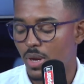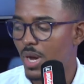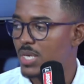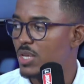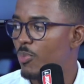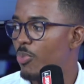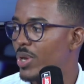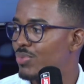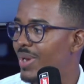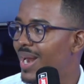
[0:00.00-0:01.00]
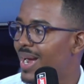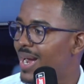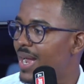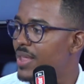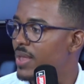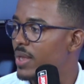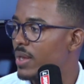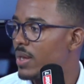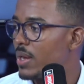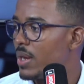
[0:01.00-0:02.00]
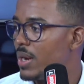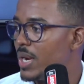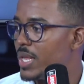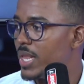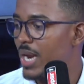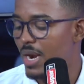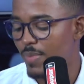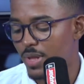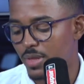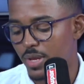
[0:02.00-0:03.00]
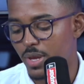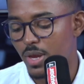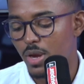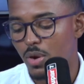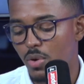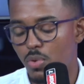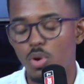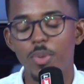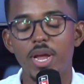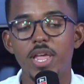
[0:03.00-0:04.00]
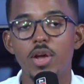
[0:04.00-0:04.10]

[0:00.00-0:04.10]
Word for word: ha sido puesto en la calle. Literalmente. Un eh. hombre que